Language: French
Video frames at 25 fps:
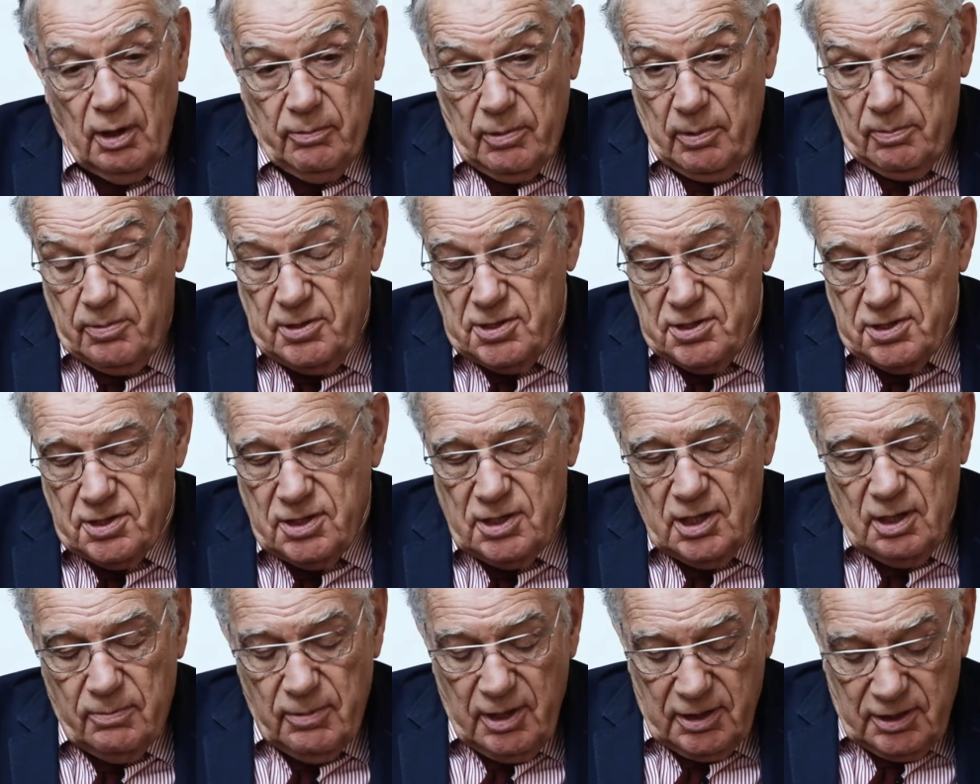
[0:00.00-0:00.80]
La
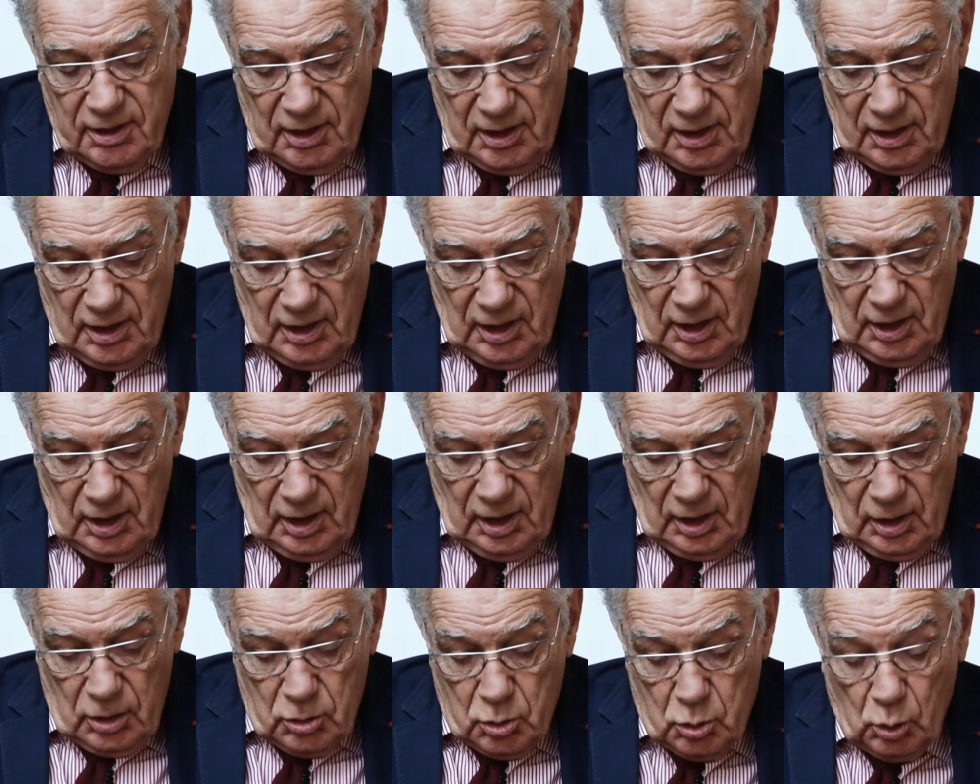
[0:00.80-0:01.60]
BBC émettait
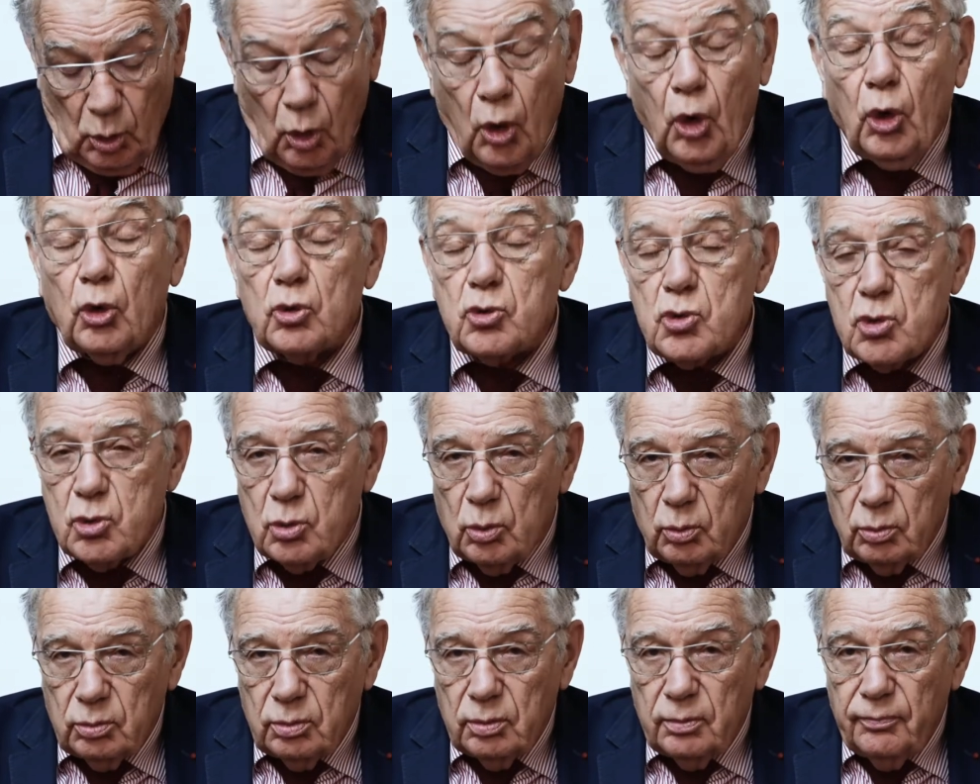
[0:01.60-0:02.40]
sur grandes
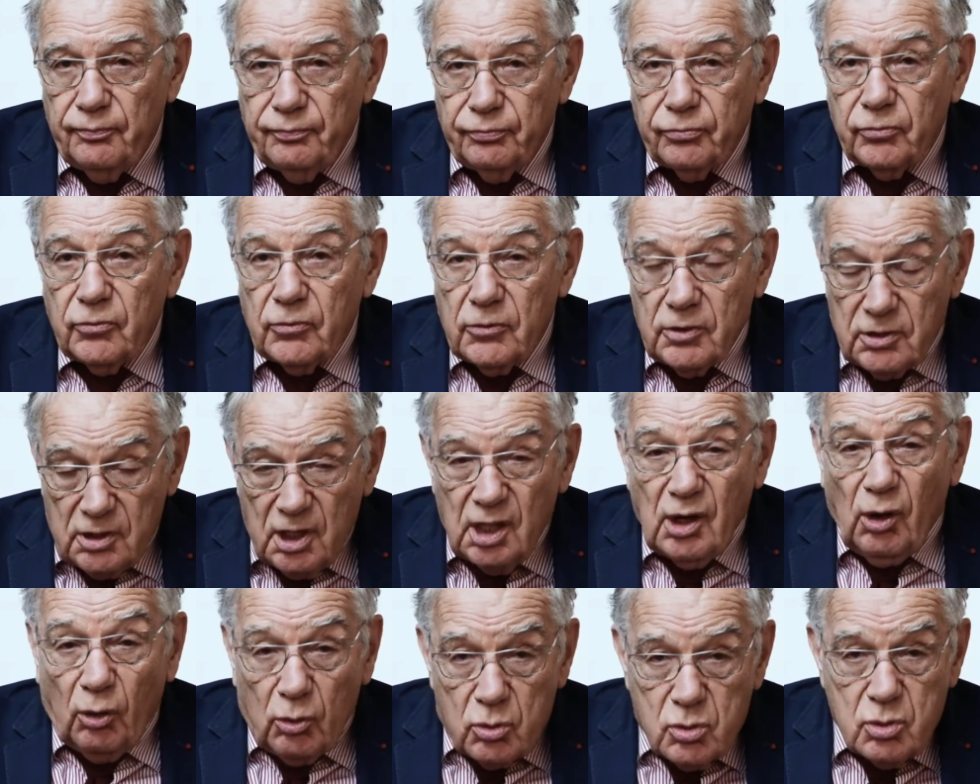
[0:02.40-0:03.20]
ondes,
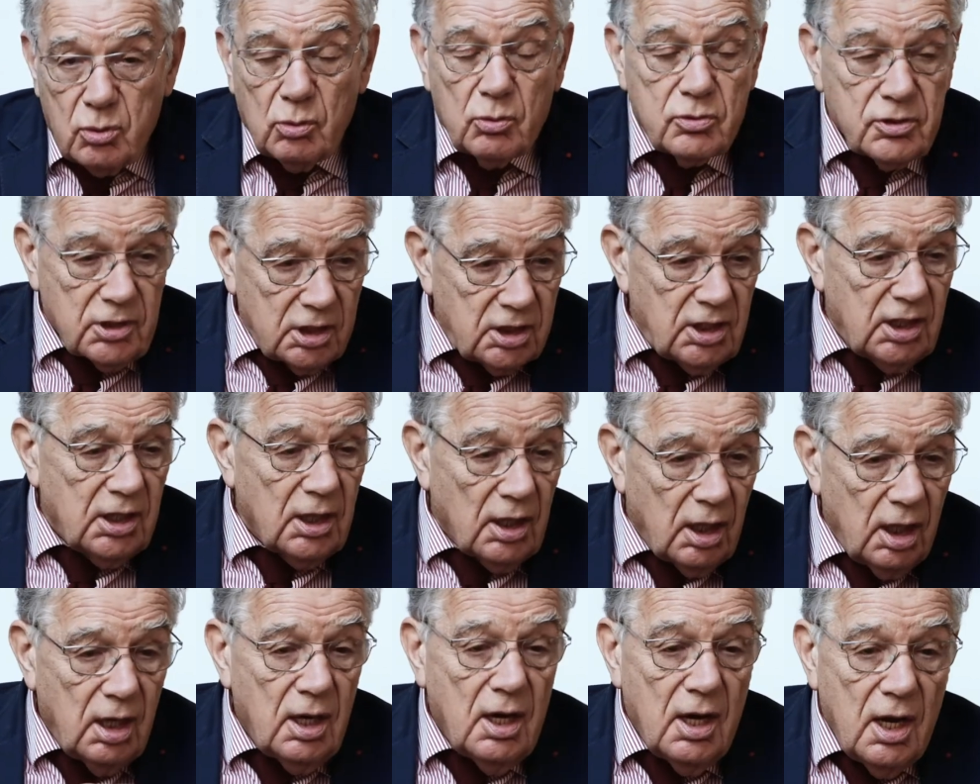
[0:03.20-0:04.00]
des grandes ondes,
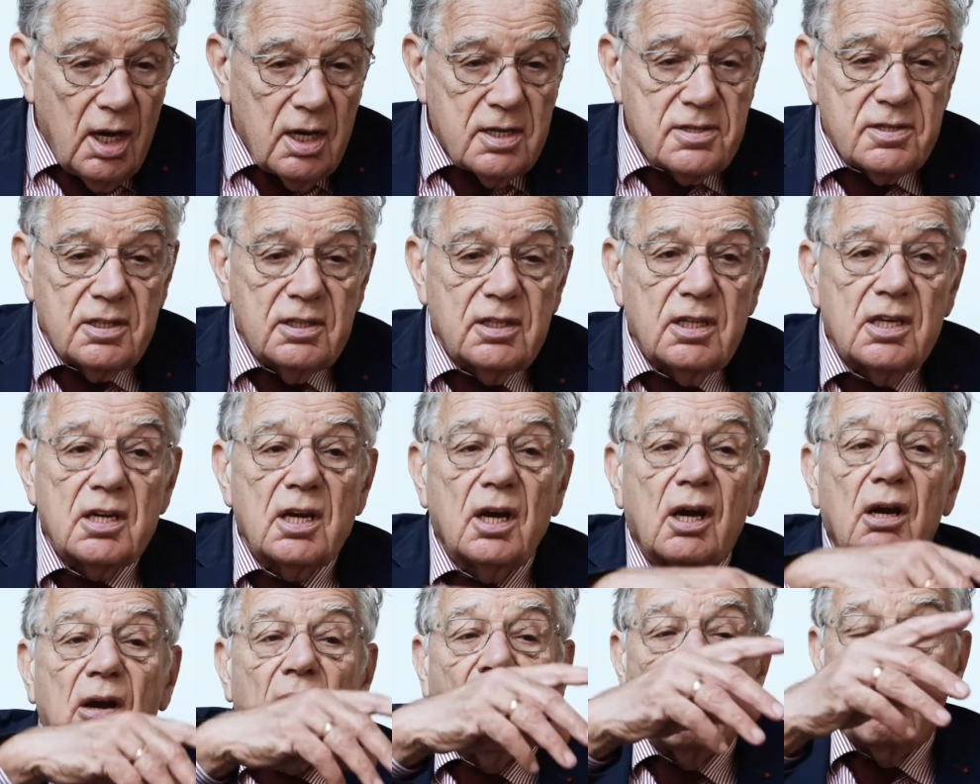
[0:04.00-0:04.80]
c'est-à-dire c'est
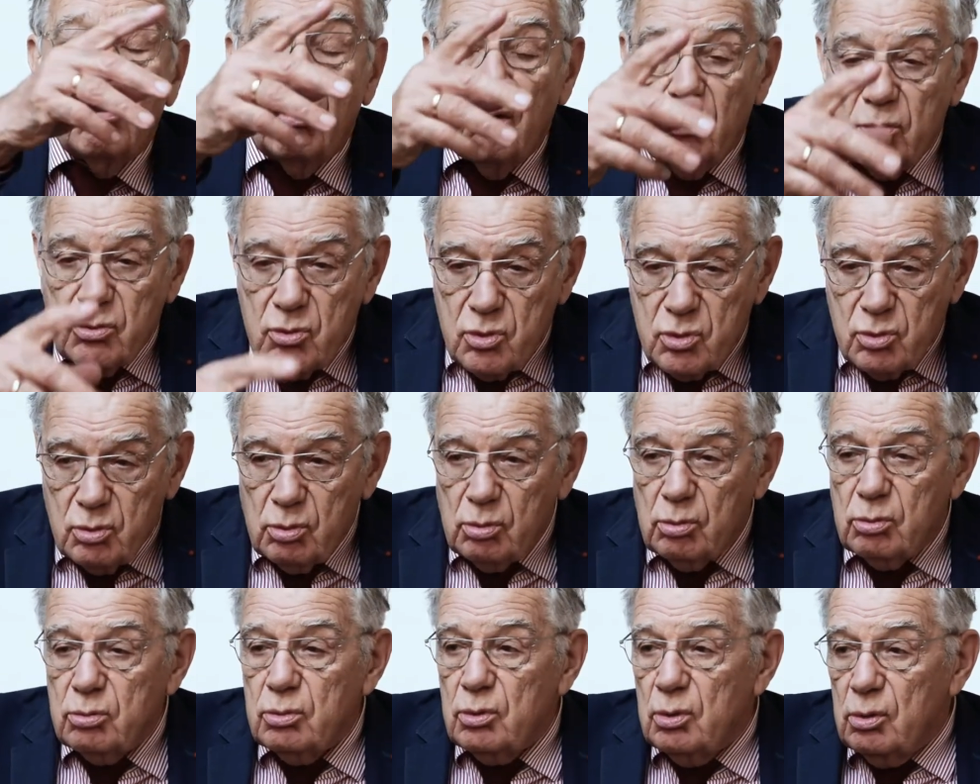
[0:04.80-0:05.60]
des grandes
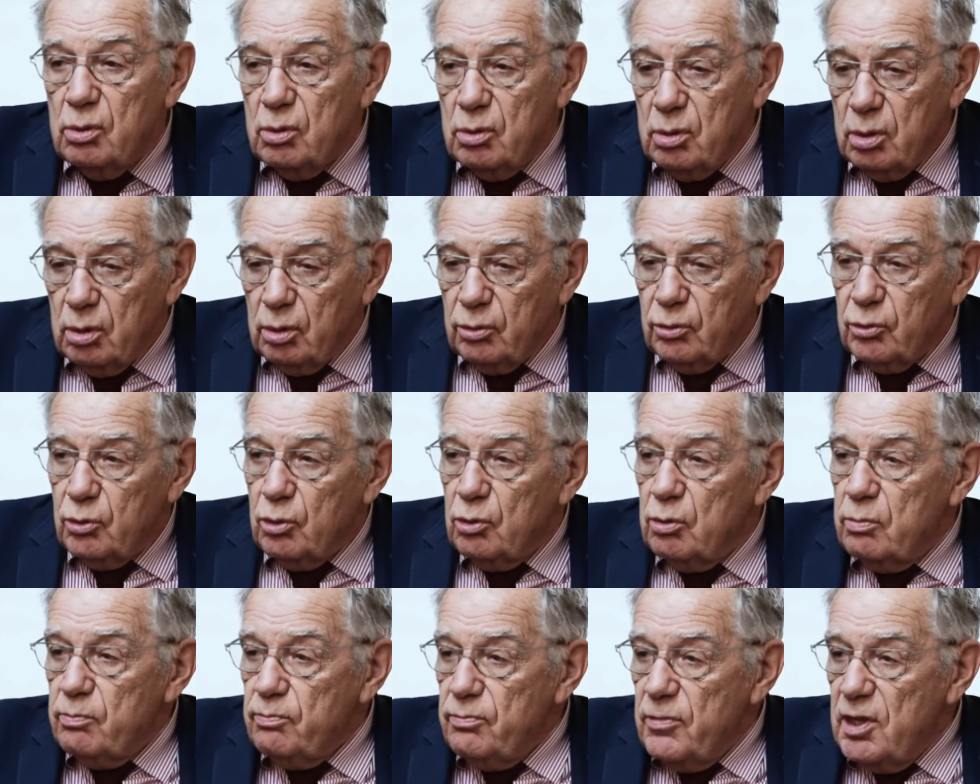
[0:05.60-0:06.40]
ondes de l'ordre
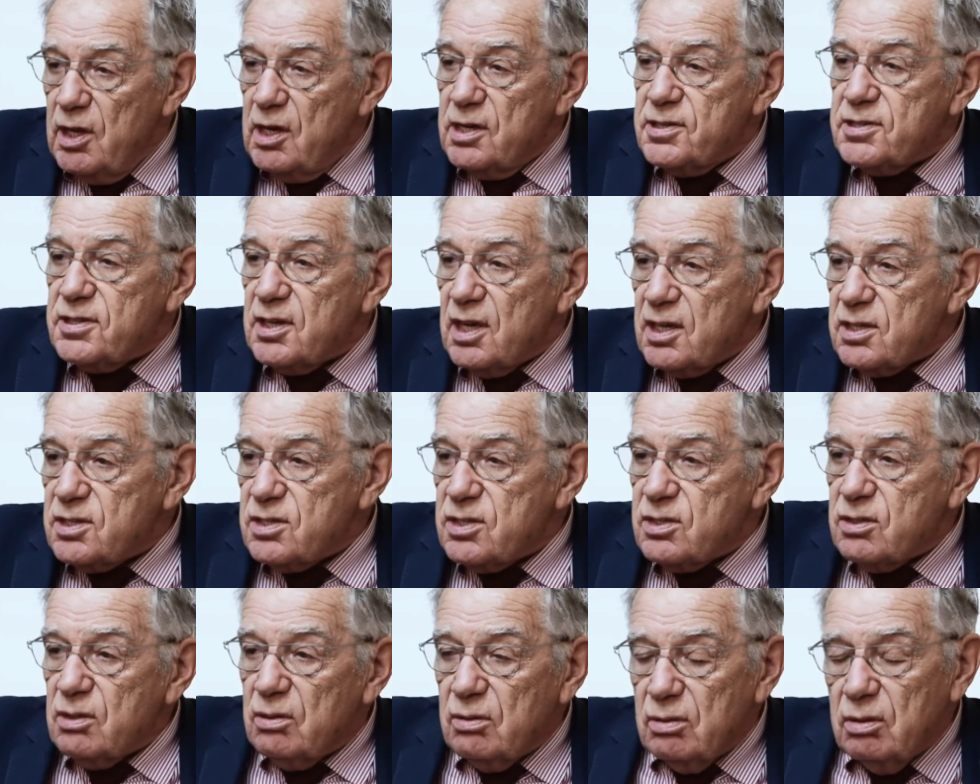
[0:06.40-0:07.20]
de
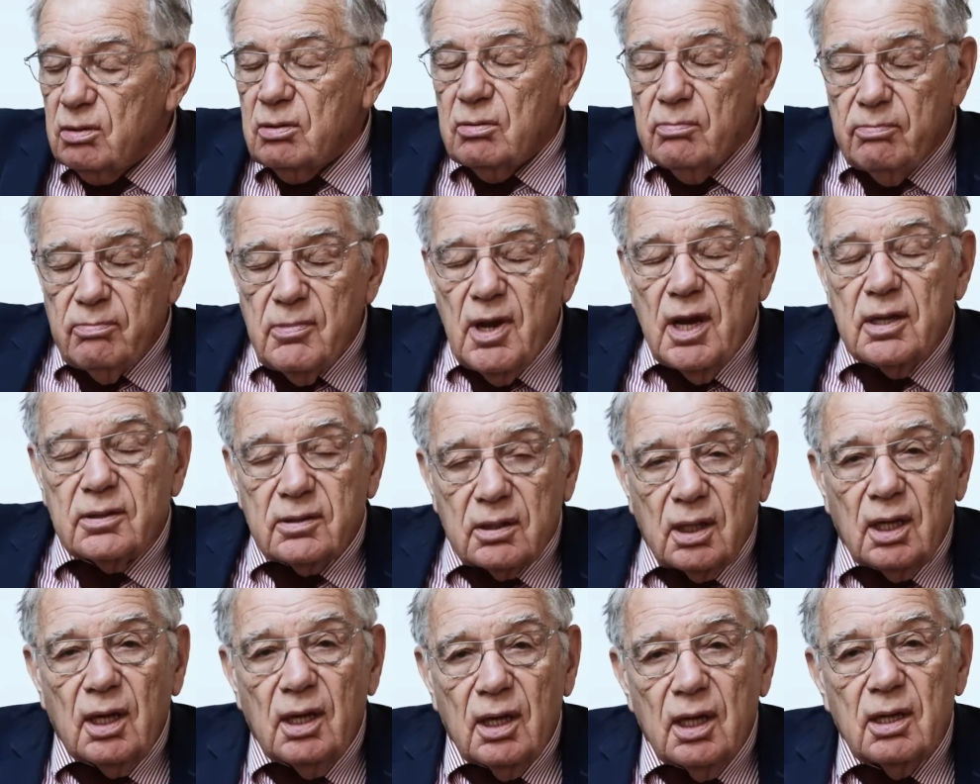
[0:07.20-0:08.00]
1500
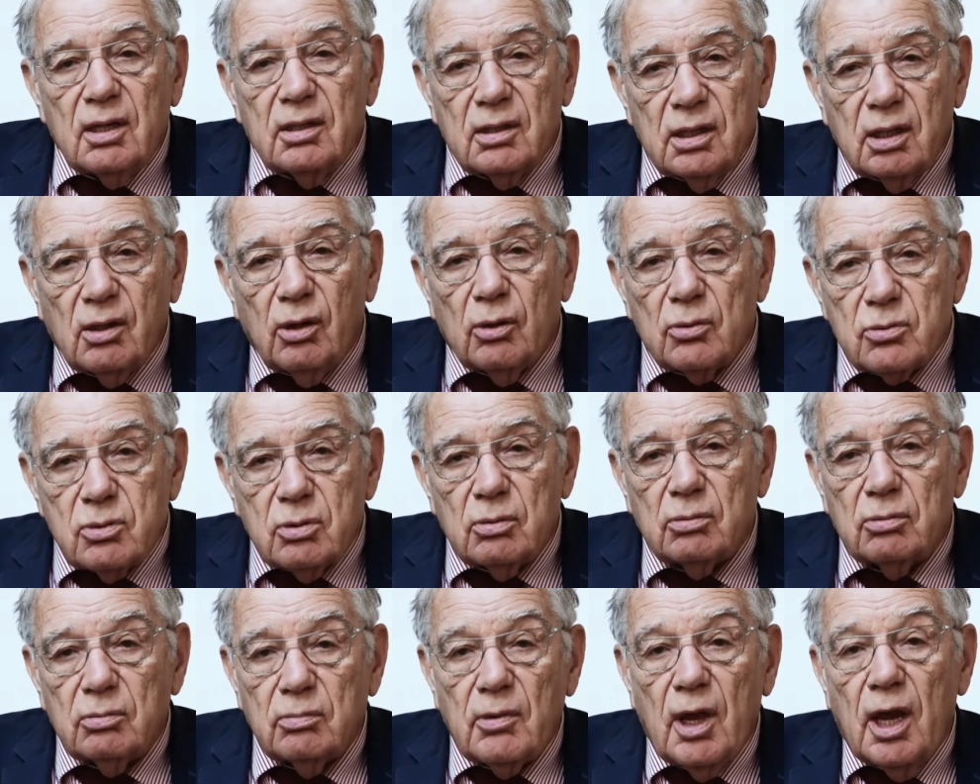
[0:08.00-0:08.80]
mètres, hein, grandes ondes.